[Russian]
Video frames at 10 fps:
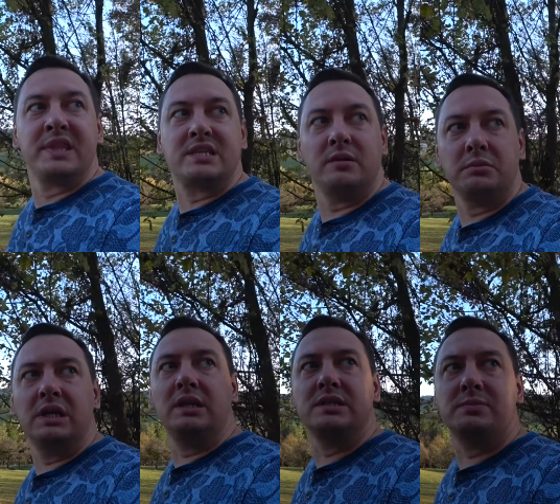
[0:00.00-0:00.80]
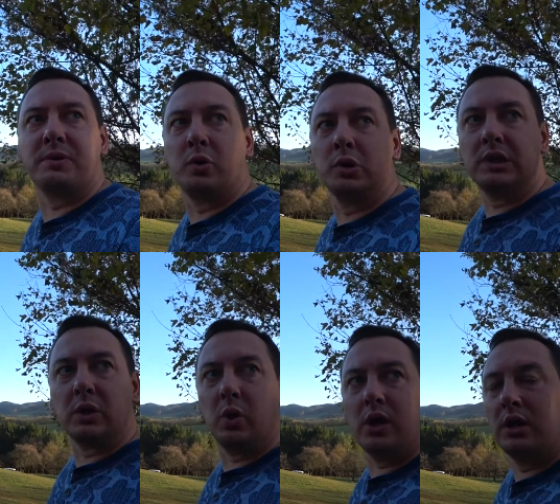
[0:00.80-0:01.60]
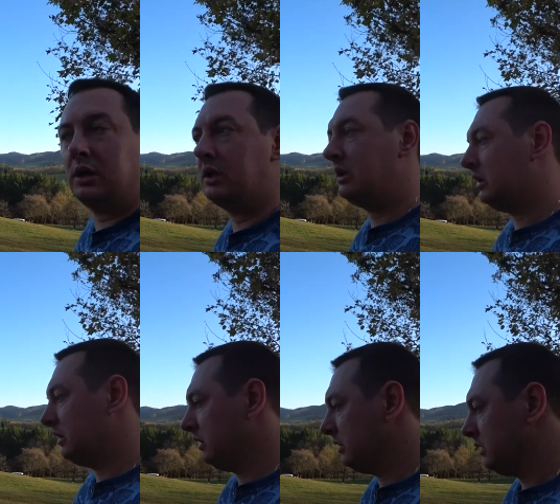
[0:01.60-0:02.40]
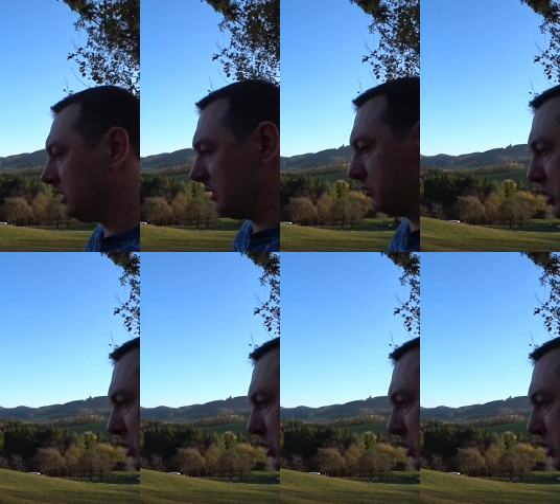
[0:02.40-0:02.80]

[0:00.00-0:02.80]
На самом деле здесь проходит дорога. И